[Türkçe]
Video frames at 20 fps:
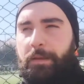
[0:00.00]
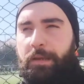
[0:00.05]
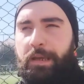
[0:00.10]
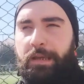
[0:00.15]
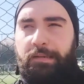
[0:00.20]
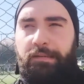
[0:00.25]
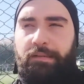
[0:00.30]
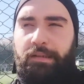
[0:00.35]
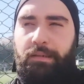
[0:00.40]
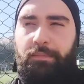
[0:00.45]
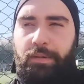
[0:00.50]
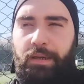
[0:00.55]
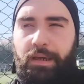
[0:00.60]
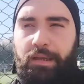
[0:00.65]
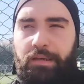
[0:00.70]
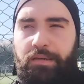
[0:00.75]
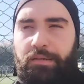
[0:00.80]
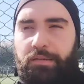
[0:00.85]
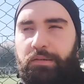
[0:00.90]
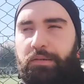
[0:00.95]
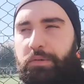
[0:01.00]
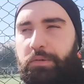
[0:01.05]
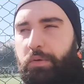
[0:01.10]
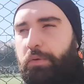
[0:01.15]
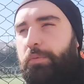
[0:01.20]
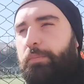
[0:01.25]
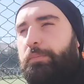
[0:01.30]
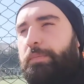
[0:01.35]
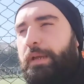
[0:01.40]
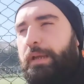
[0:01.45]
Ekstra bir ayrıcalığı
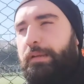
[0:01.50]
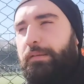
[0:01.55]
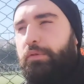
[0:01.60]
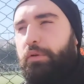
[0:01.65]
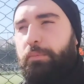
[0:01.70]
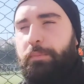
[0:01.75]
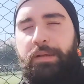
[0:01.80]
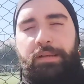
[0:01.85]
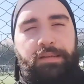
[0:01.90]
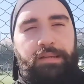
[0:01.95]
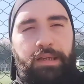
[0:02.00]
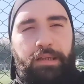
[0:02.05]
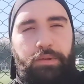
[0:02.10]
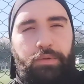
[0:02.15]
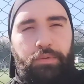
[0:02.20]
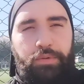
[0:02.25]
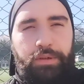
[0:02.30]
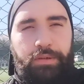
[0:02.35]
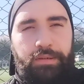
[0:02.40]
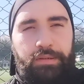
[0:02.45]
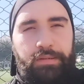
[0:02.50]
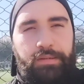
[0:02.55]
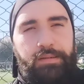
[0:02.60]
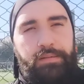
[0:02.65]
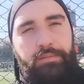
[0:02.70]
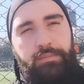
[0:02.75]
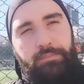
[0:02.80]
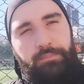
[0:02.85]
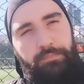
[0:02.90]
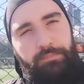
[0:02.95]
yok. Yani normal saat
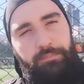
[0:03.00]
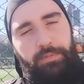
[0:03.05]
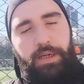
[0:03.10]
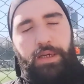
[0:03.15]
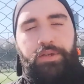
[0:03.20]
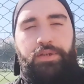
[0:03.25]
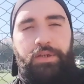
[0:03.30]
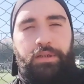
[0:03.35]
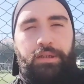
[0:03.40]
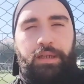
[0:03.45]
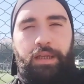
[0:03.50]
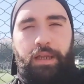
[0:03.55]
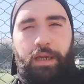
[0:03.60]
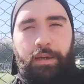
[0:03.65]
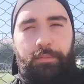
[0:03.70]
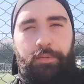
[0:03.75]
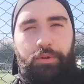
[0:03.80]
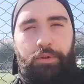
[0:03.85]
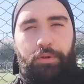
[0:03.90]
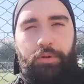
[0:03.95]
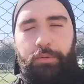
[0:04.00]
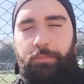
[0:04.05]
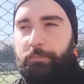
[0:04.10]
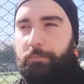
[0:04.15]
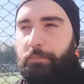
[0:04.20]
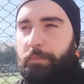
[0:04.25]
ücretiniz aynı şekilde devam ediyor.